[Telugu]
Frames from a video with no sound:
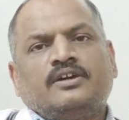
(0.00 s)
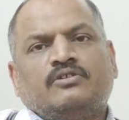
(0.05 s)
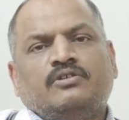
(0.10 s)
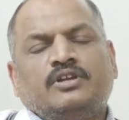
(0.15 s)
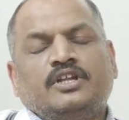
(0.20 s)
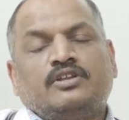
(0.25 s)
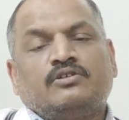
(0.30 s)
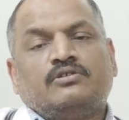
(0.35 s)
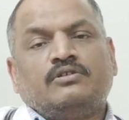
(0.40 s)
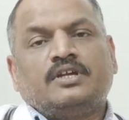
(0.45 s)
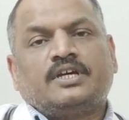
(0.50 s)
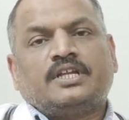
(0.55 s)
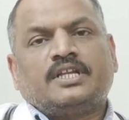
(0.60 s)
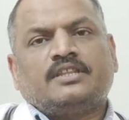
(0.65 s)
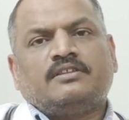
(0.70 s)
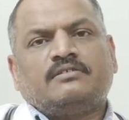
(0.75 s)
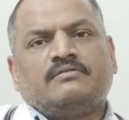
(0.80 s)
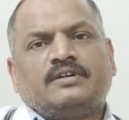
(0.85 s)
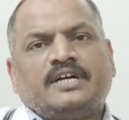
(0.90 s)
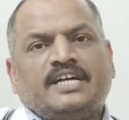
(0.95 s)
కొన్ని రోజుల
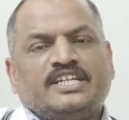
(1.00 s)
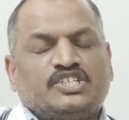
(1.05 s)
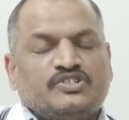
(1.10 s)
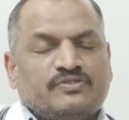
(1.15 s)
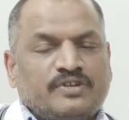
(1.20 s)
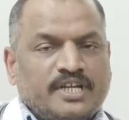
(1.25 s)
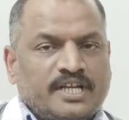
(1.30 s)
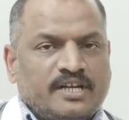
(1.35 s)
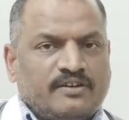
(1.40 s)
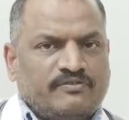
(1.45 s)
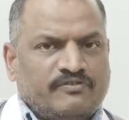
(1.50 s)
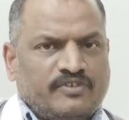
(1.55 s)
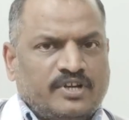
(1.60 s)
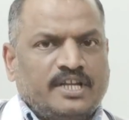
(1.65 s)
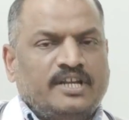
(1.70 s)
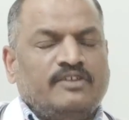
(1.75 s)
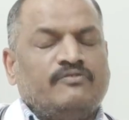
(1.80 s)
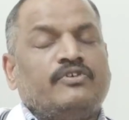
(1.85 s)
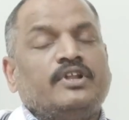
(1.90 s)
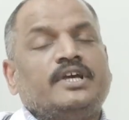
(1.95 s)
క్రితం హెచ్ వన్ అండ్
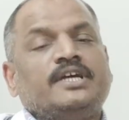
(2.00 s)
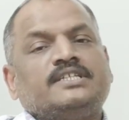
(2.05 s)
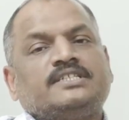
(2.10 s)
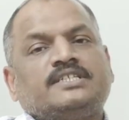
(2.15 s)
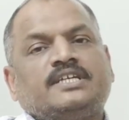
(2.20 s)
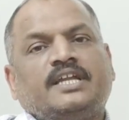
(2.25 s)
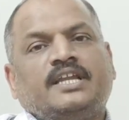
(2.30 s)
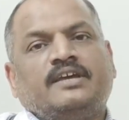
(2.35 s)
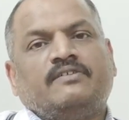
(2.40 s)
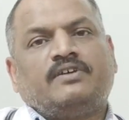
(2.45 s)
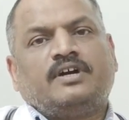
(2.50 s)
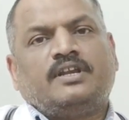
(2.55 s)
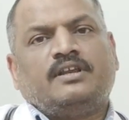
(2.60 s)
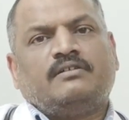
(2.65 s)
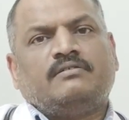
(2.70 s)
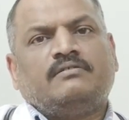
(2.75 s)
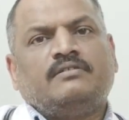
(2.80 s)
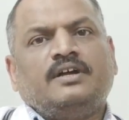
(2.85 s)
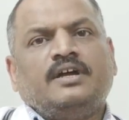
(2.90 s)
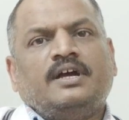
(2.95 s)
వన్ ఇన్ఫ్లుయెన్జా
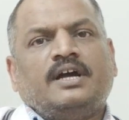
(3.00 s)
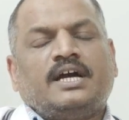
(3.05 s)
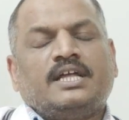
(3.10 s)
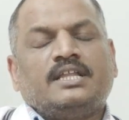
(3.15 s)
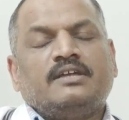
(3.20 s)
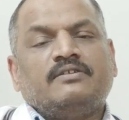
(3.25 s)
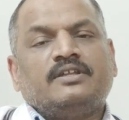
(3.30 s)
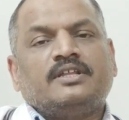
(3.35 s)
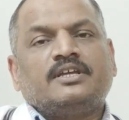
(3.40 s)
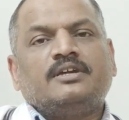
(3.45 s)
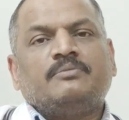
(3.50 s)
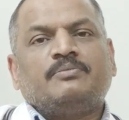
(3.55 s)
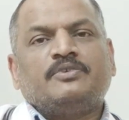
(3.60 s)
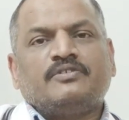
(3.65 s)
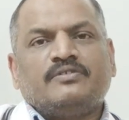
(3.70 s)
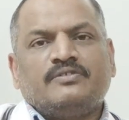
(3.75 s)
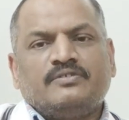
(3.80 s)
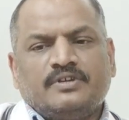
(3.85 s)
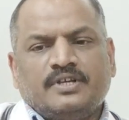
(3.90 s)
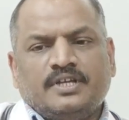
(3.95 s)
అనేవాళ్ళం అదేవిధంగా
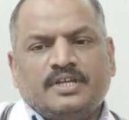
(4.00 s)
ఇప్పుడు